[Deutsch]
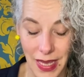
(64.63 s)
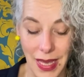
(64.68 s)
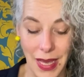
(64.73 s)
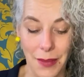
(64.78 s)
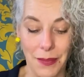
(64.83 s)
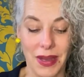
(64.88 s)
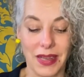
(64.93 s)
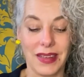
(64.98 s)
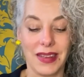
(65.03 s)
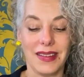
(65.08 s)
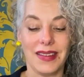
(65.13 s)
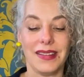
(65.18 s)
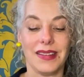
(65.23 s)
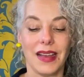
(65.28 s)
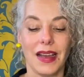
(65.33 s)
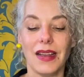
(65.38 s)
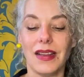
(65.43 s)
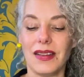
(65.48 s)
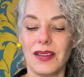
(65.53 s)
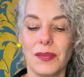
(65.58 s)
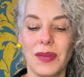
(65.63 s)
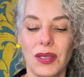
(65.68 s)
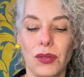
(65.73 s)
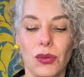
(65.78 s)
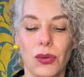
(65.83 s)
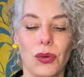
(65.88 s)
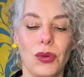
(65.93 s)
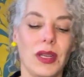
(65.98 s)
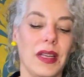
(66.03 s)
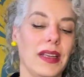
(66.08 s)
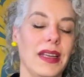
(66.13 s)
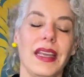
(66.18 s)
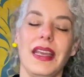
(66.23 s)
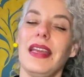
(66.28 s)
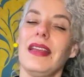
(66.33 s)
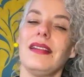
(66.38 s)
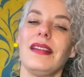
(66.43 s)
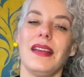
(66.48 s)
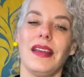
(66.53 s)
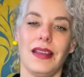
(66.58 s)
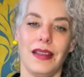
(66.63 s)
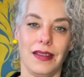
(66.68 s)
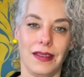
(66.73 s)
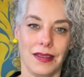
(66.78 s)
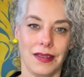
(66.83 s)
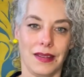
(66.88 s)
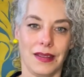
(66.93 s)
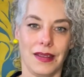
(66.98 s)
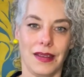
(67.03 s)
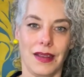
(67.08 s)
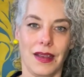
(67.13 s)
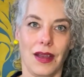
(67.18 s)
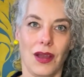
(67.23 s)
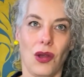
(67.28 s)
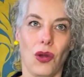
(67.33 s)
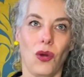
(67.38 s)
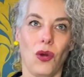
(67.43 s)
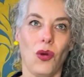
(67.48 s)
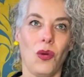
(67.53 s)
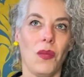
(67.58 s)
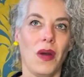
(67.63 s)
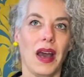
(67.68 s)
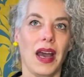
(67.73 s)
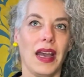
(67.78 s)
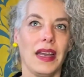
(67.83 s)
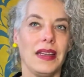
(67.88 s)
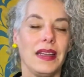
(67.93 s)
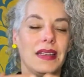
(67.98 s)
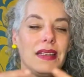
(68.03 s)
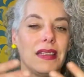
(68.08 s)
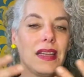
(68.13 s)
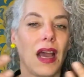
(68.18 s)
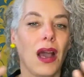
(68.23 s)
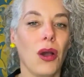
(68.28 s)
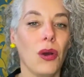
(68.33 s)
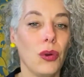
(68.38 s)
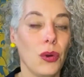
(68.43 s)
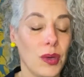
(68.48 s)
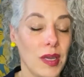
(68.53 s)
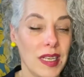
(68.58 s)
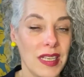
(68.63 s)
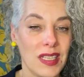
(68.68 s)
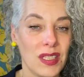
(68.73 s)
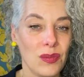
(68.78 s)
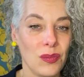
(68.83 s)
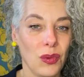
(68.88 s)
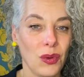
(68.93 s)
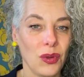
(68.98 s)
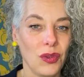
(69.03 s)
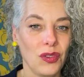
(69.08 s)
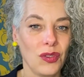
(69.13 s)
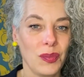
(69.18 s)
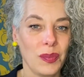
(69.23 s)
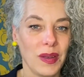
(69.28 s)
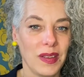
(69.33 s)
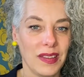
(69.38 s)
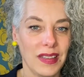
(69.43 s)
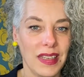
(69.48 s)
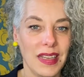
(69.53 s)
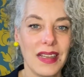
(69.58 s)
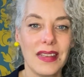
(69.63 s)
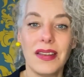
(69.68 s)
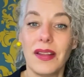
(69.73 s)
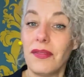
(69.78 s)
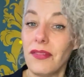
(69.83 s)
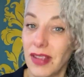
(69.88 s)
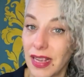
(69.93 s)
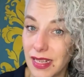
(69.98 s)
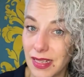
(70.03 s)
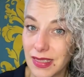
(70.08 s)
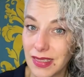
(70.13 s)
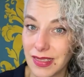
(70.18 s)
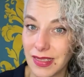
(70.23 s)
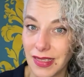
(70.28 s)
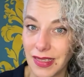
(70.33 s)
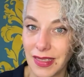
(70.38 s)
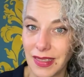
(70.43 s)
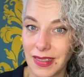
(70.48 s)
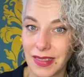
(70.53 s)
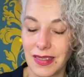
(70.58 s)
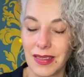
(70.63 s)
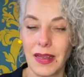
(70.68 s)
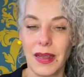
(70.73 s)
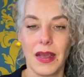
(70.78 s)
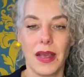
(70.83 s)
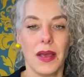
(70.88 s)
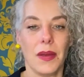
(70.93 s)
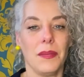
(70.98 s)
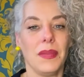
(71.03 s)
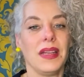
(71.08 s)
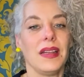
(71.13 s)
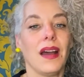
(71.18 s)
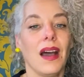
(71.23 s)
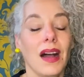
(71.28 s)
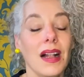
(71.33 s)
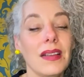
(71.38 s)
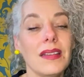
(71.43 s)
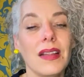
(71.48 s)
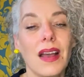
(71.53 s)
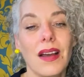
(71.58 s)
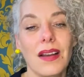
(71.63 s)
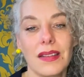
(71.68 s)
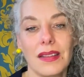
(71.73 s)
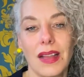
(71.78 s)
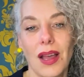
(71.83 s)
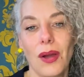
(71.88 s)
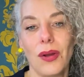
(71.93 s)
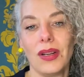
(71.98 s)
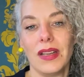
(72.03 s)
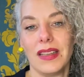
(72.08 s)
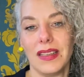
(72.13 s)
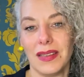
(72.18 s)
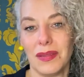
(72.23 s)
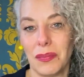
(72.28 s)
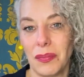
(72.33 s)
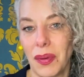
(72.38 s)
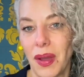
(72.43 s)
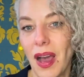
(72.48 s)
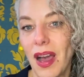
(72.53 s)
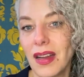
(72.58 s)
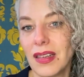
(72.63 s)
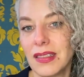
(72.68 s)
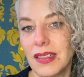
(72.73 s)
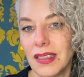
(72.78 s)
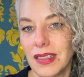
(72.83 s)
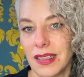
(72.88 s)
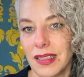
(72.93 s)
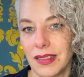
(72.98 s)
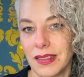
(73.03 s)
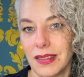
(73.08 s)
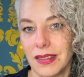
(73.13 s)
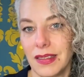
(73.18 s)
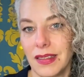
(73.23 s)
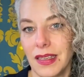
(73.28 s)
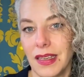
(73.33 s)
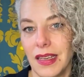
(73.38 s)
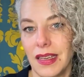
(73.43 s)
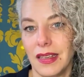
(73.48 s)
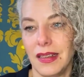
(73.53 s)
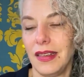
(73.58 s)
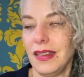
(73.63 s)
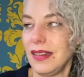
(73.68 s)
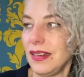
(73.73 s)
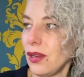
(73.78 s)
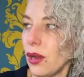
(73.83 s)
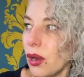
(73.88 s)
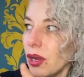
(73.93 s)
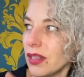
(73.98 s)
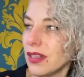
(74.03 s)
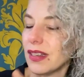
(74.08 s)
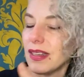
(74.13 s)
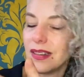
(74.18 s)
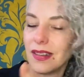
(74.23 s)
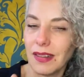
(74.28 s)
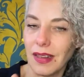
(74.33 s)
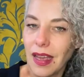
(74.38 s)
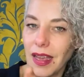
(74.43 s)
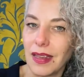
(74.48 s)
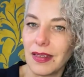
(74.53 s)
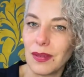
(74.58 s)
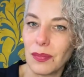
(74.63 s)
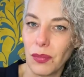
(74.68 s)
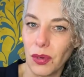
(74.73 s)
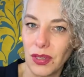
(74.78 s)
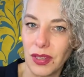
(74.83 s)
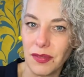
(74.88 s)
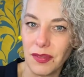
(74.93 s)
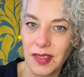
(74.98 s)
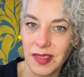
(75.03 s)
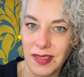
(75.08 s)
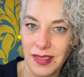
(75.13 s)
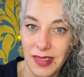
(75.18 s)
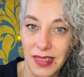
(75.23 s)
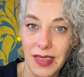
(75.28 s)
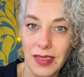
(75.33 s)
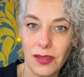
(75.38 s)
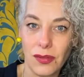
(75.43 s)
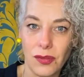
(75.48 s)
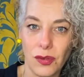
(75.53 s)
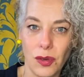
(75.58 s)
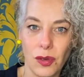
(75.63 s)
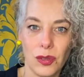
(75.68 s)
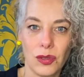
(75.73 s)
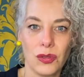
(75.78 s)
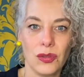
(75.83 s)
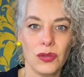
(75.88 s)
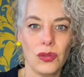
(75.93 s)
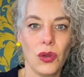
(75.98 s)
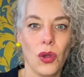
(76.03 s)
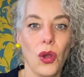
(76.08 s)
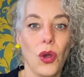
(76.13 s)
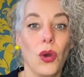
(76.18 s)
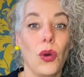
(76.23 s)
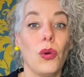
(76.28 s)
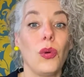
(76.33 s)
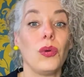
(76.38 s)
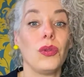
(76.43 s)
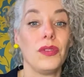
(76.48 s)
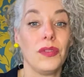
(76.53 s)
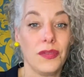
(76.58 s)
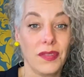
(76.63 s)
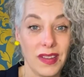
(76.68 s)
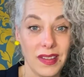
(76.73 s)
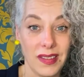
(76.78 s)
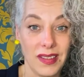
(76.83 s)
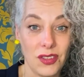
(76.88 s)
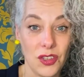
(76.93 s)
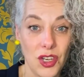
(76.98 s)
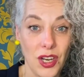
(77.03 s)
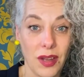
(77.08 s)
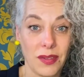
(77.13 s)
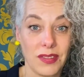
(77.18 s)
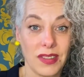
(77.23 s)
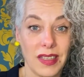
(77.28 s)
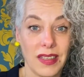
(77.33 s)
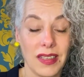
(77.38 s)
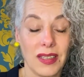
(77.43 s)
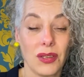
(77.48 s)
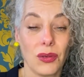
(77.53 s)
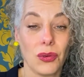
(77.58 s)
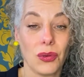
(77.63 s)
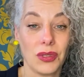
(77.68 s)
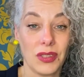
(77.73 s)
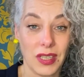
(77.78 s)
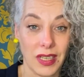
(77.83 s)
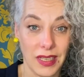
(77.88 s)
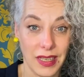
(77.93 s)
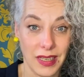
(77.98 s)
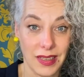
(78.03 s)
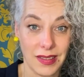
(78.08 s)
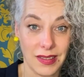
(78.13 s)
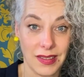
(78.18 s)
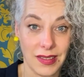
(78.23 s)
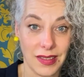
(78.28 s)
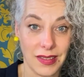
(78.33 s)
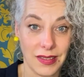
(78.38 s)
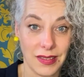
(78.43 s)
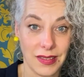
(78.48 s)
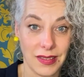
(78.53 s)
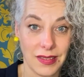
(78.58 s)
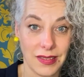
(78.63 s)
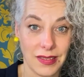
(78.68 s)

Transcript: Bei der Desiletz-Methode geht es um eine Taoismus-basierte Weltsicht mit alltagstauglichen Praktiken, die in die heutige Zeit modifiziert wurden und wissenschaftlich unterlegt sind.